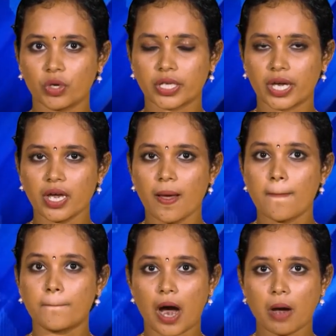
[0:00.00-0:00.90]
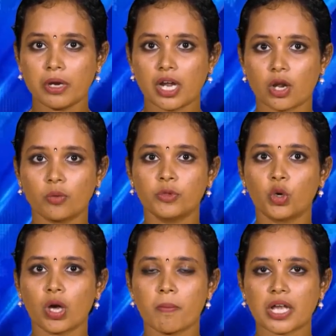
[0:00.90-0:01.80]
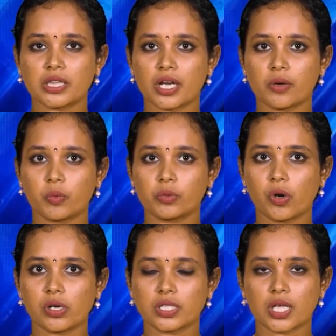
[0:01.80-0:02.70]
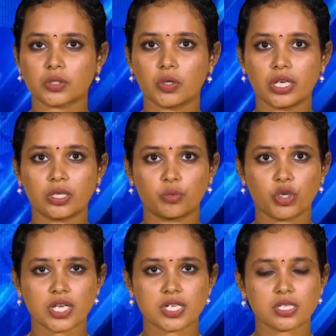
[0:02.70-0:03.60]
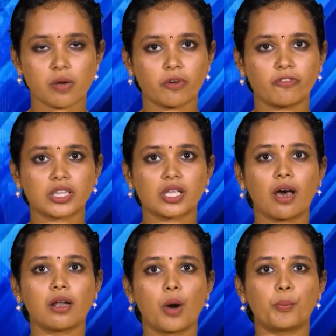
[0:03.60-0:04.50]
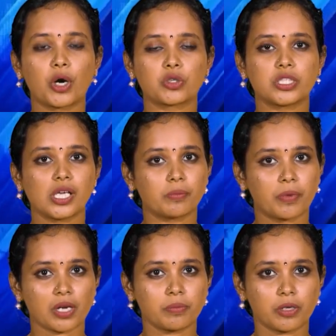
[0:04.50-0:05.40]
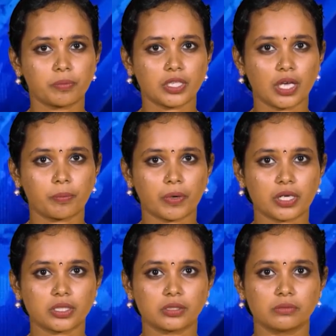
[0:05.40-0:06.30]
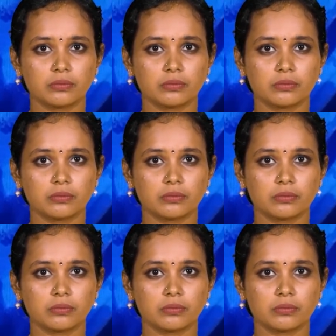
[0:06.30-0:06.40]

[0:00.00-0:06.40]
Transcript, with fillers: போதே மாமனாரும் தூக்க மாத்திரை உட்கொண்டு தற்கொலைக்கு முயன்ற சம்பவத்தால் அப்பகுதியில் பரபரப்பு ஏற்பட்டது